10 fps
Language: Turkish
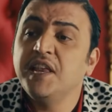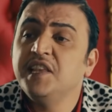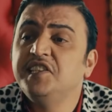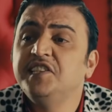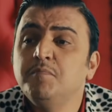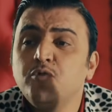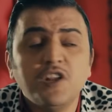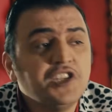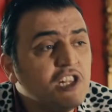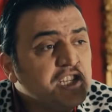Ben de sizin
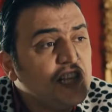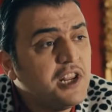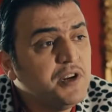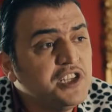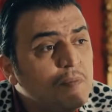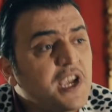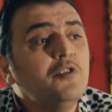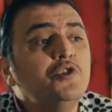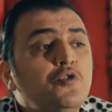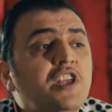borla çalışan arabanızı bir an
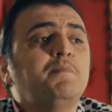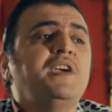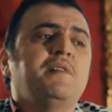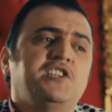önce üretmeye